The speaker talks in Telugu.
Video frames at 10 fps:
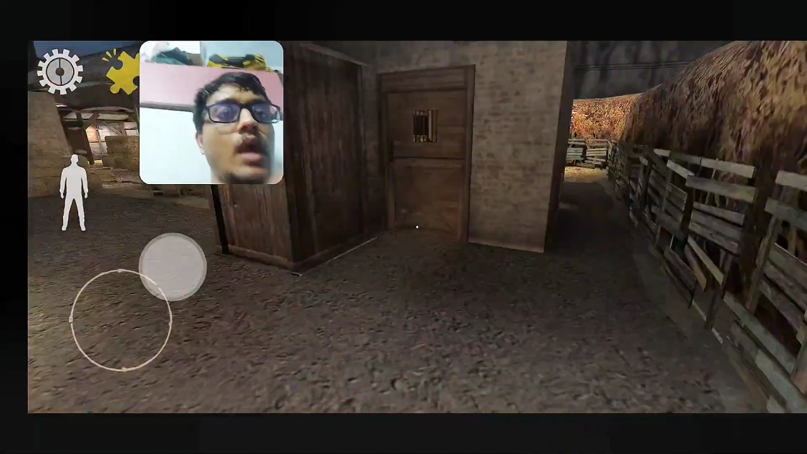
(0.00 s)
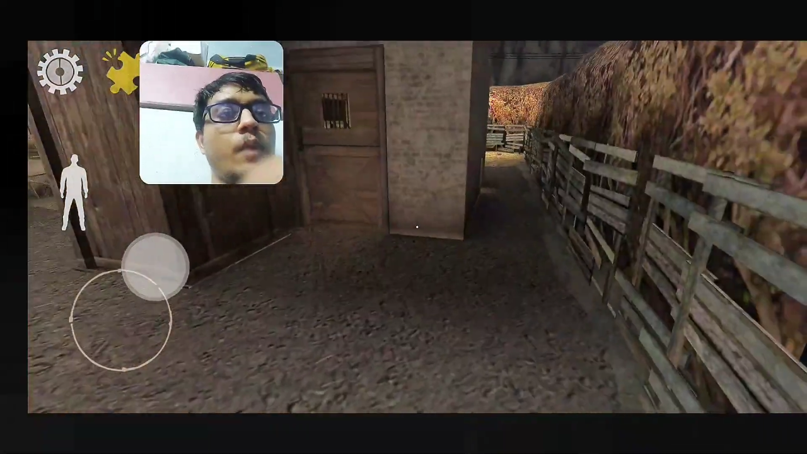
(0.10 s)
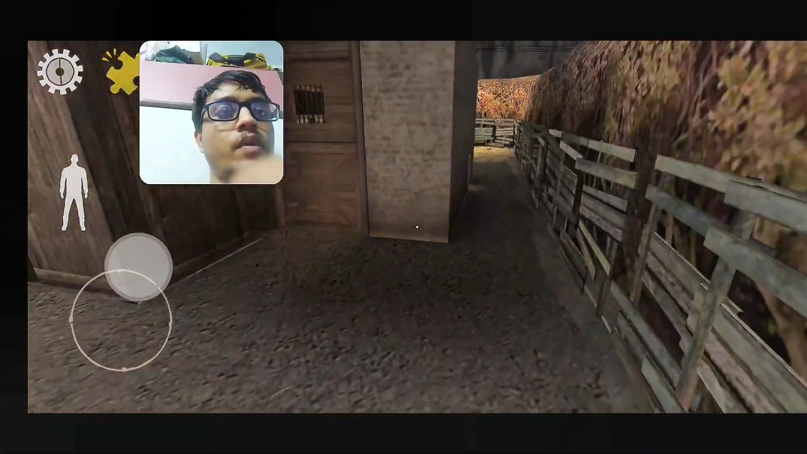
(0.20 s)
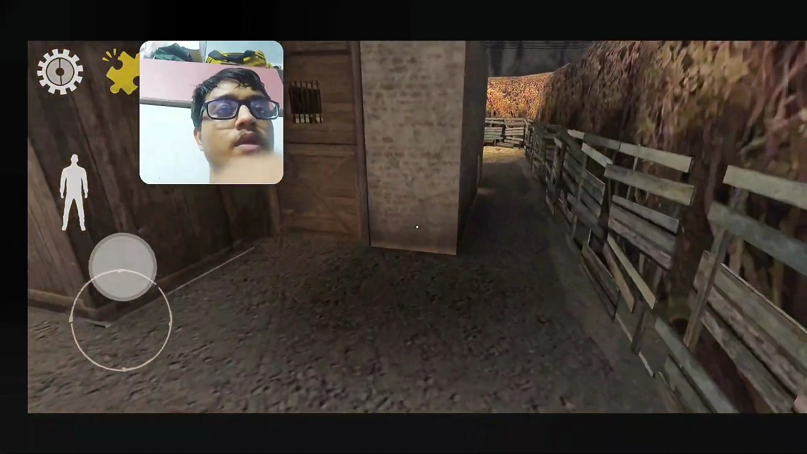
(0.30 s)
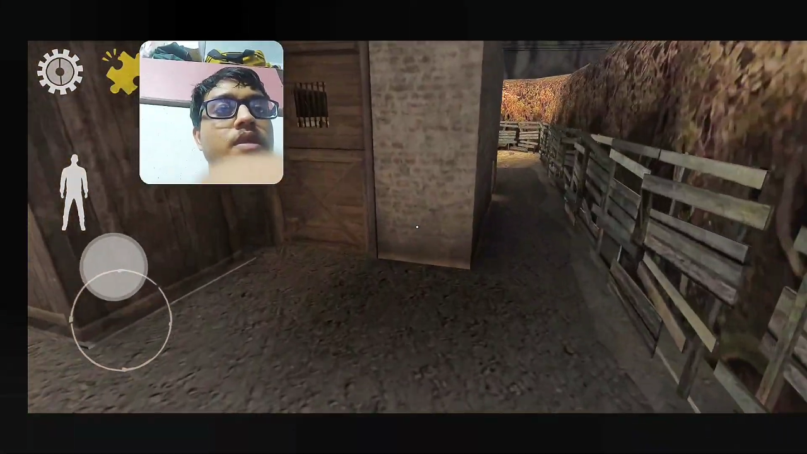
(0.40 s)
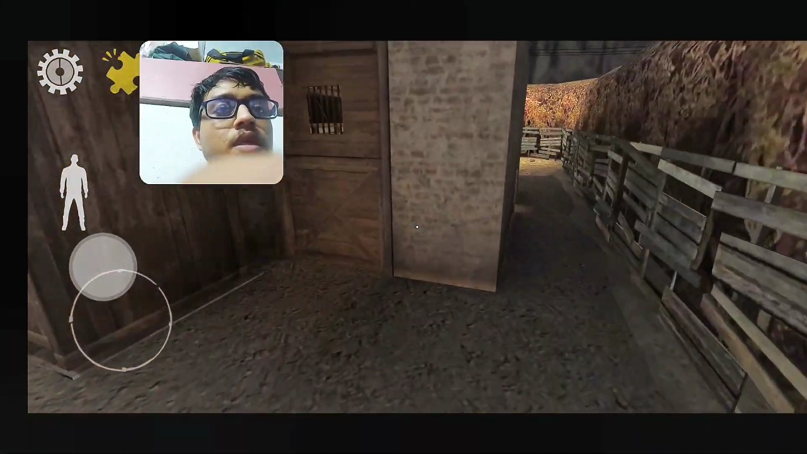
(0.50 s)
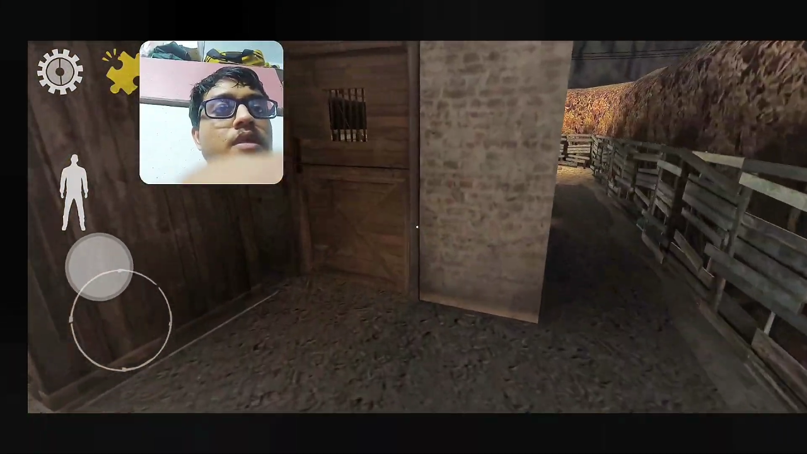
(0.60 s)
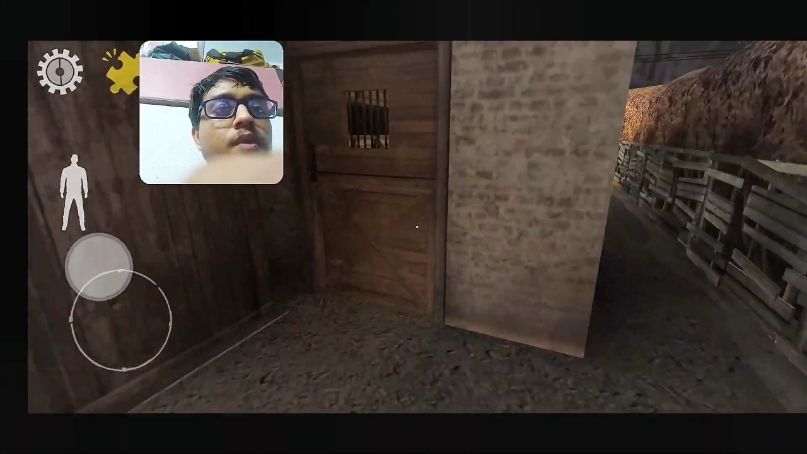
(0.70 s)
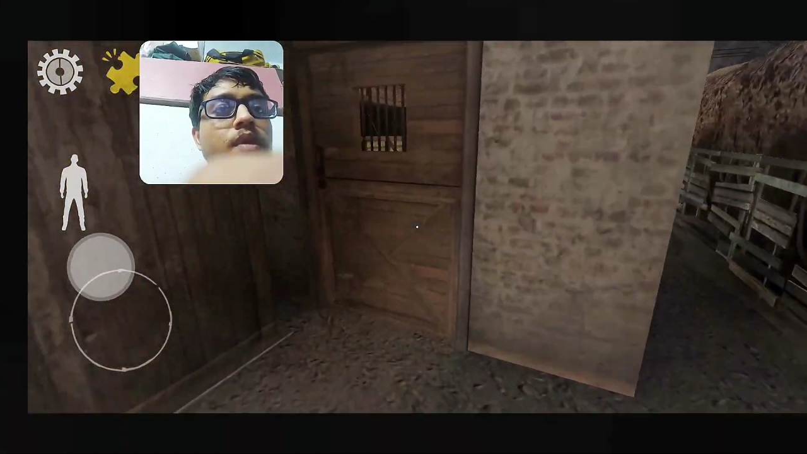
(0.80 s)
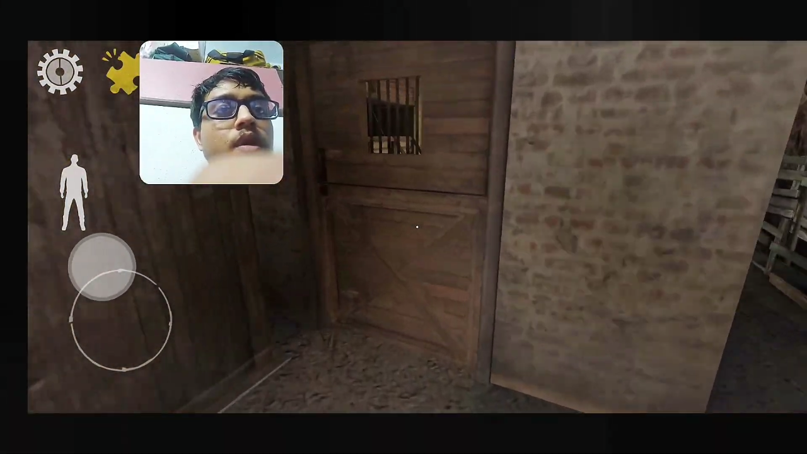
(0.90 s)
అప్పుడు అది
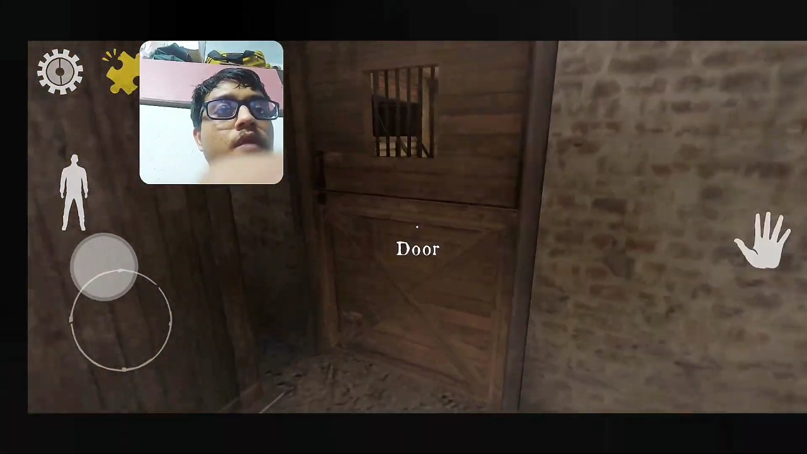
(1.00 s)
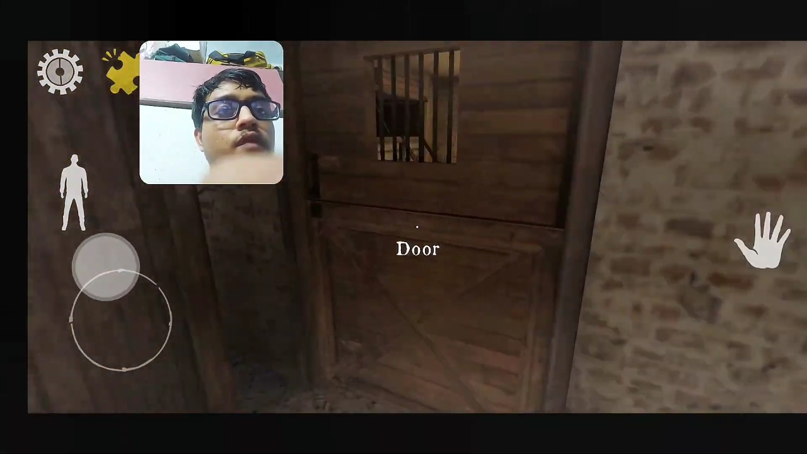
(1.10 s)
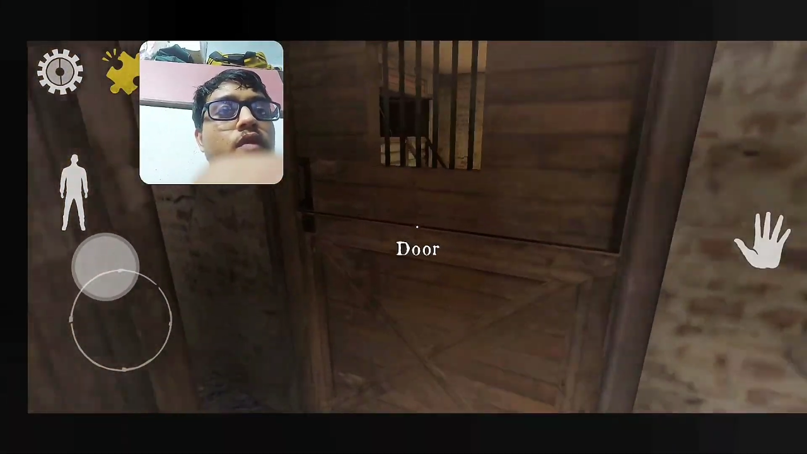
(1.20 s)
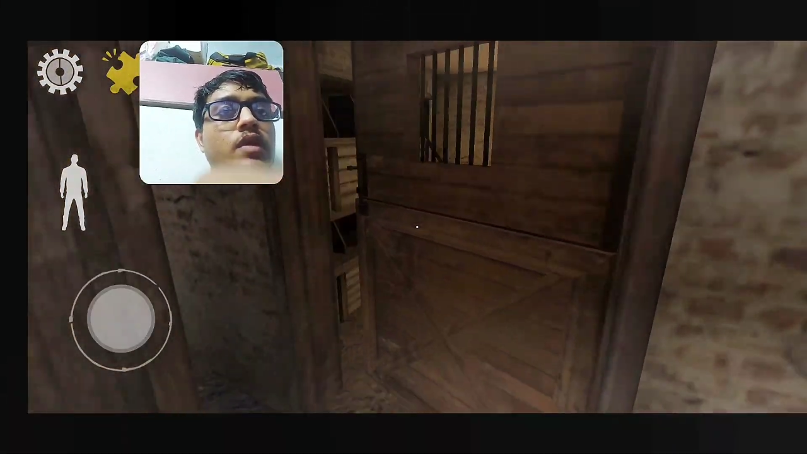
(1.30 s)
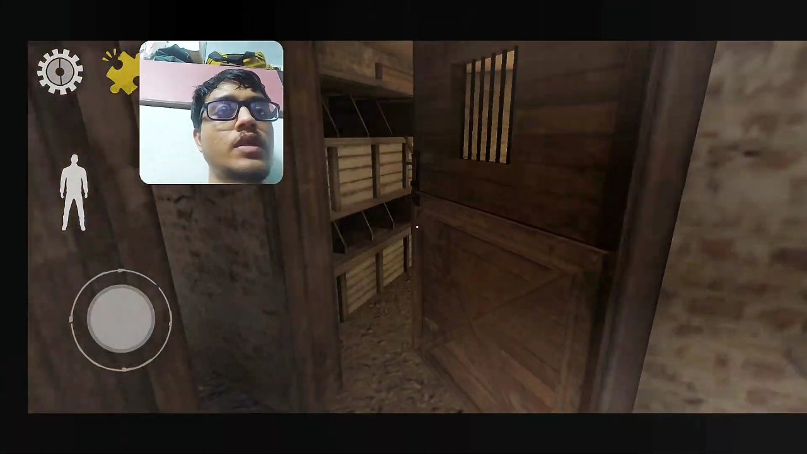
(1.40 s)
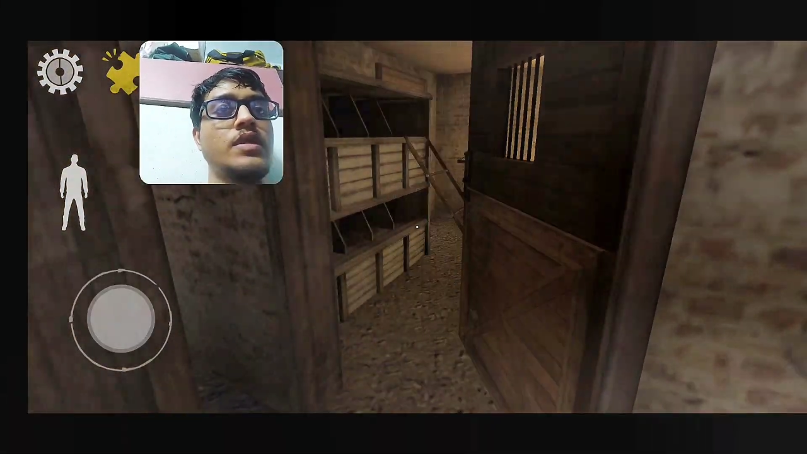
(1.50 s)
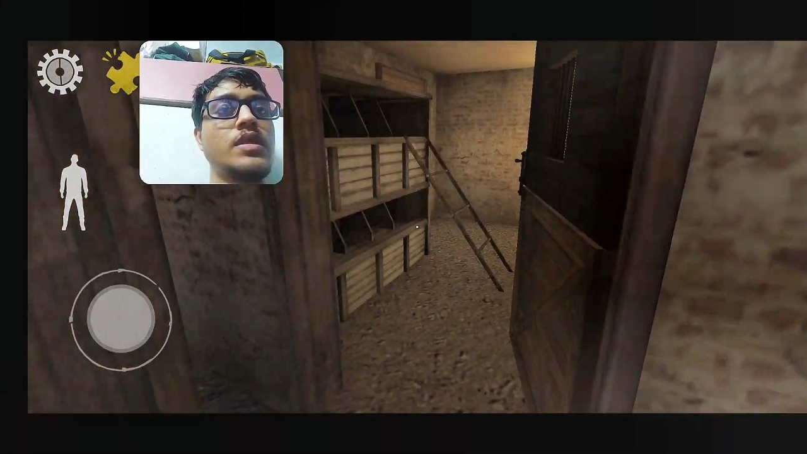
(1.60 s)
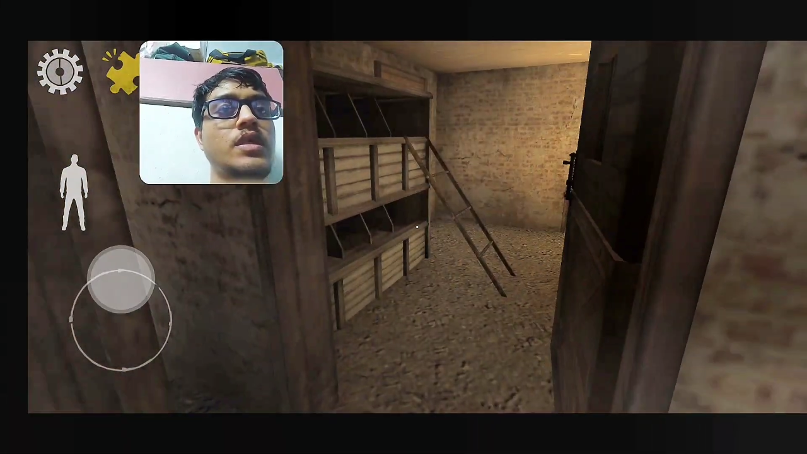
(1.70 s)
చేసే పనులన్నీ ఫోటోలు తీసి